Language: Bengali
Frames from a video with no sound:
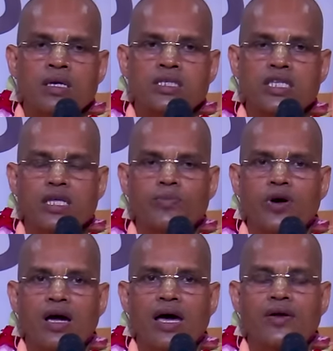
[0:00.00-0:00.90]
সে দিব্য
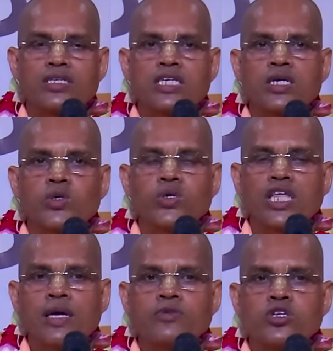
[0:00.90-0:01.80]
জ্ঞান হচ্ছে
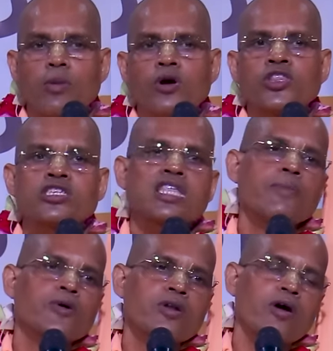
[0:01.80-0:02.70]
গুরুদেব সম্বন্ধ
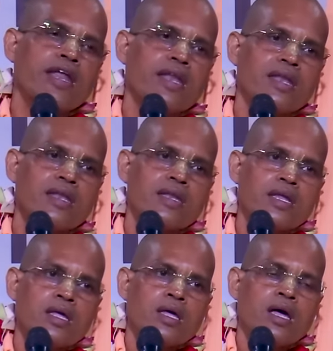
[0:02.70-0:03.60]
স্থাপন করেন
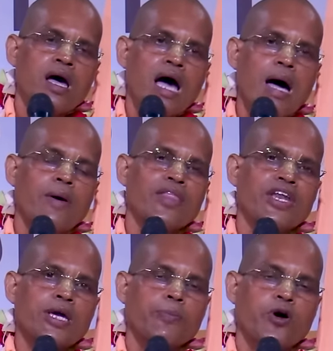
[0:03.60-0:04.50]

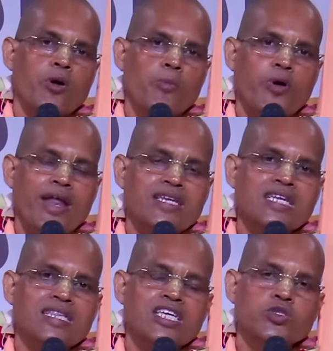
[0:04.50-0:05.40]
আমাদেরকে পরম্পরার
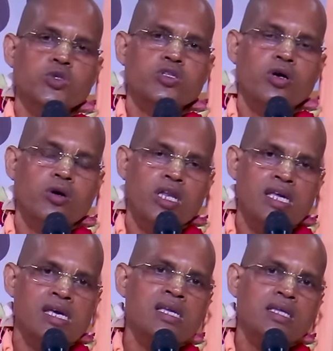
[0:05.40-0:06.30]
সাথে যুক্ত
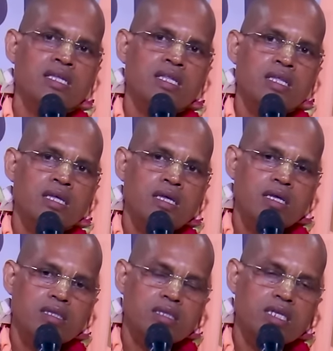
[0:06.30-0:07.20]
করিয়ে
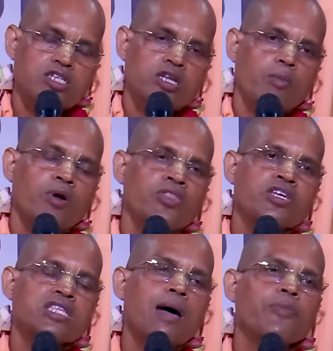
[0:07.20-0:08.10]
তিনি সম্বন্ধ
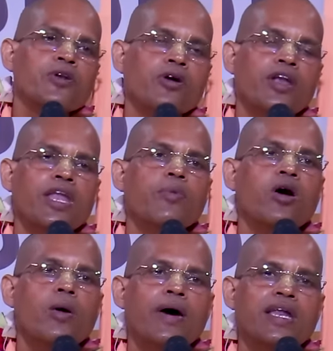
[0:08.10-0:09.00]
স্থাপন করেন
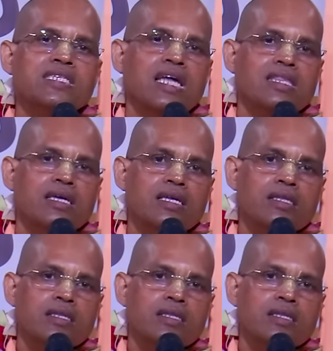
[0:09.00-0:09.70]
ভগবানের সাথে